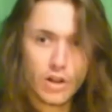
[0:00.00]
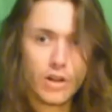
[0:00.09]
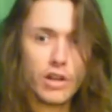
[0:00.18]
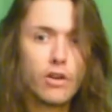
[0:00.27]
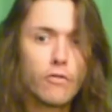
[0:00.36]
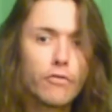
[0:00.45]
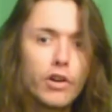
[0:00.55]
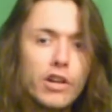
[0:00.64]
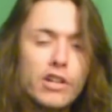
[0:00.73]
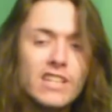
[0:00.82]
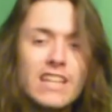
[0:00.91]
Et en vrai,
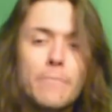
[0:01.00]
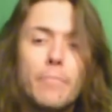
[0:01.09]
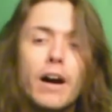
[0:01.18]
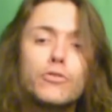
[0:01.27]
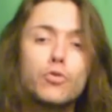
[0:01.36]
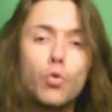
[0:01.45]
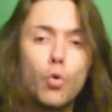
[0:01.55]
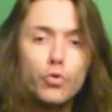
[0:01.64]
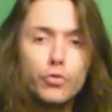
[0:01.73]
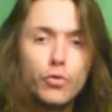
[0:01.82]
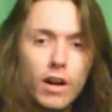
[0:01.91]
il est pas trop
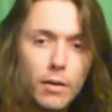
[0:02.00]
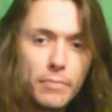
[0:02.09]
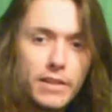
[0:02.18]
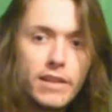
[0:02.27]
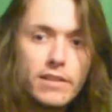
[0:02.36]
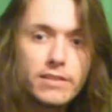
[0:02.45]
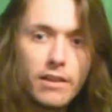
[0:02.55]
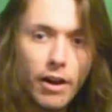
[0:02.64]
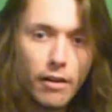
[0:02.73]
dur à replier, ça va.